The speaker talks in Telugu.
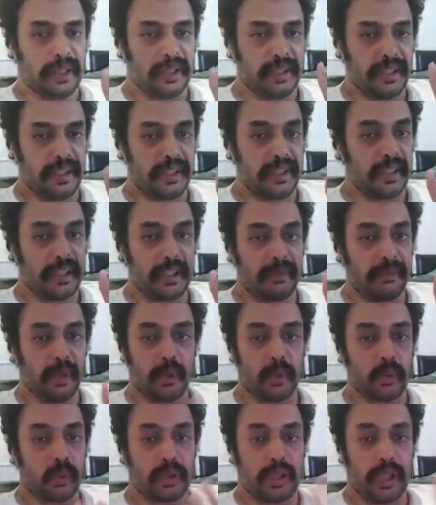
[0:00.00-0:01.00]
అదేంటంటే మేము
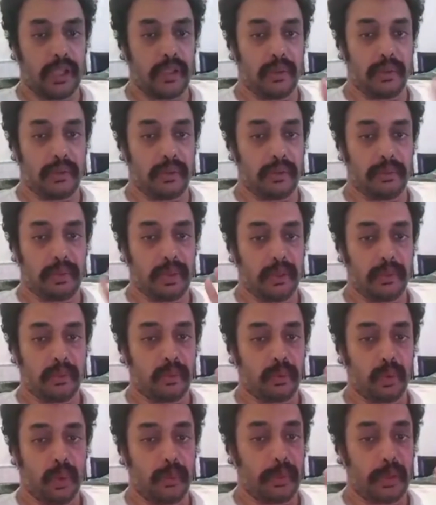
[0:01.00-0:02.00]
ఎక్కువ కాలం మేము
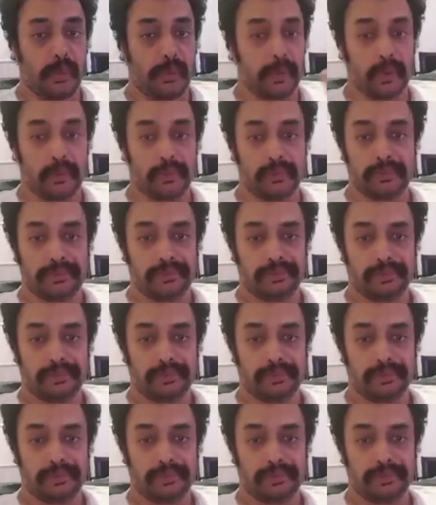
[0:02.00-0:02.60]
ఓపిక పుట్టాం